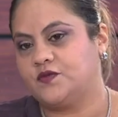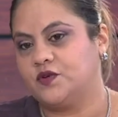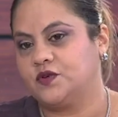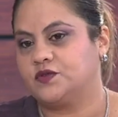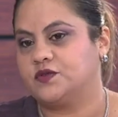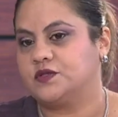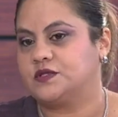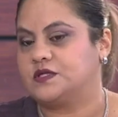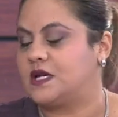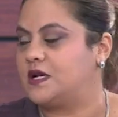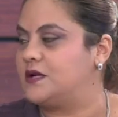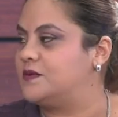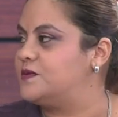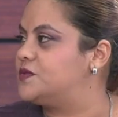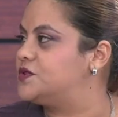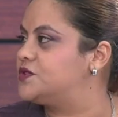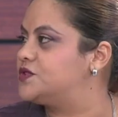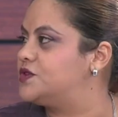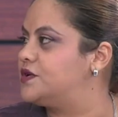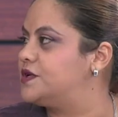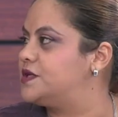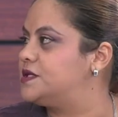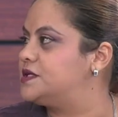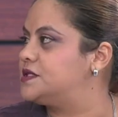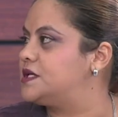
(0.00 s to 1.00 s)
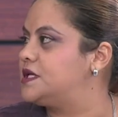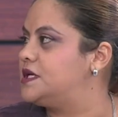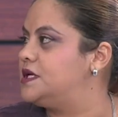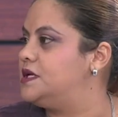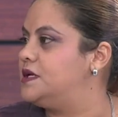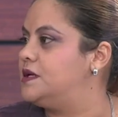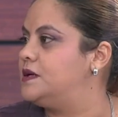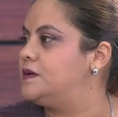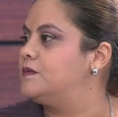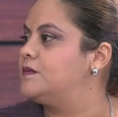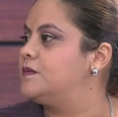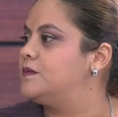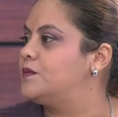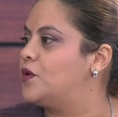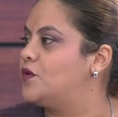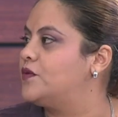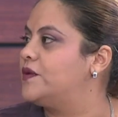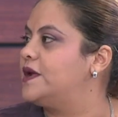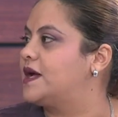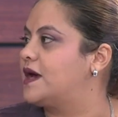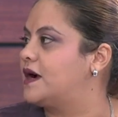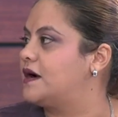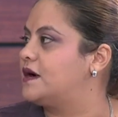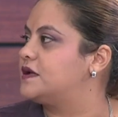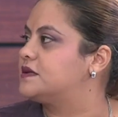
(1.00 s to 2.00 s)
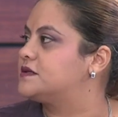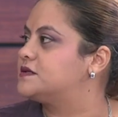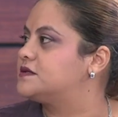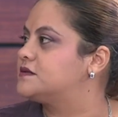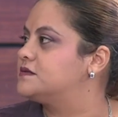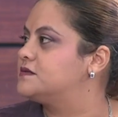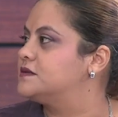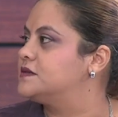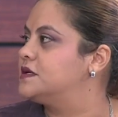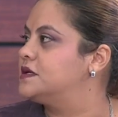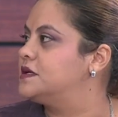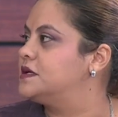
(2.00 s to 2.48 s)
fotos a las mociones y publicarlas,